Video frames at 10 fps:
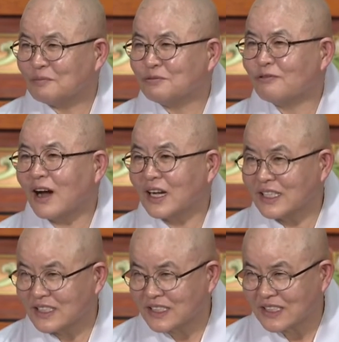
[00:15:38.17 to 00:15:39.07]

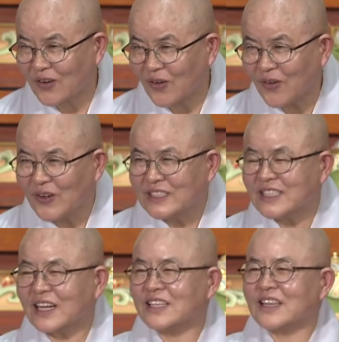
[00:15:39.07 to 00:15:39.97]
부왕이시고
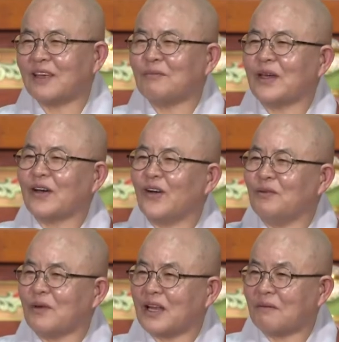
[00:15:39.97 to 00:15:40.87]
자기 때문에
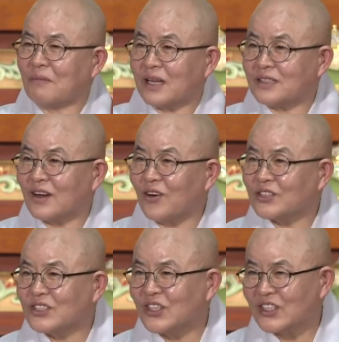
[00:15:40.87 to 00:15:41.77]
얼마나 많은
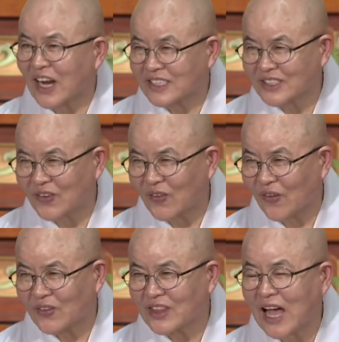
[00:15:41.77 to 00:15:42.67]
걱정을
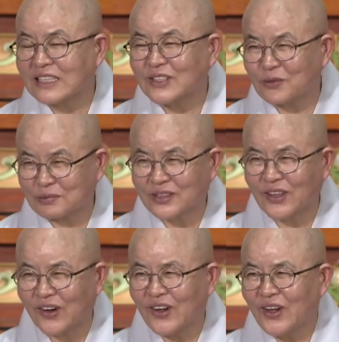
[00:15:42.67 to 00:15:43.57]
하셨고
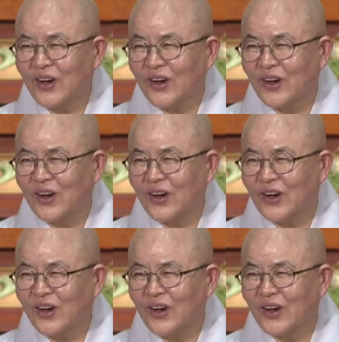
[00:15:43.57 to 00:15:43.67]
나서부터